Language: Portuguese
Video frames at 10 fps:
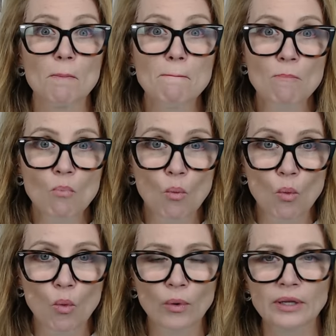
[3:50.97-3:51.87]

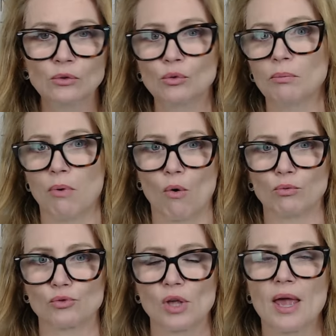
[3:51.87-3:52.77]
muito
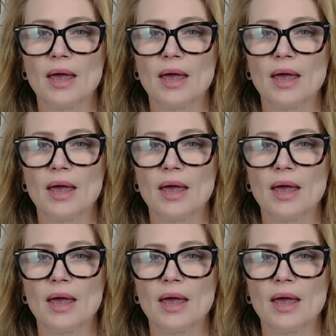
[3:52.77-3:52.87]
bons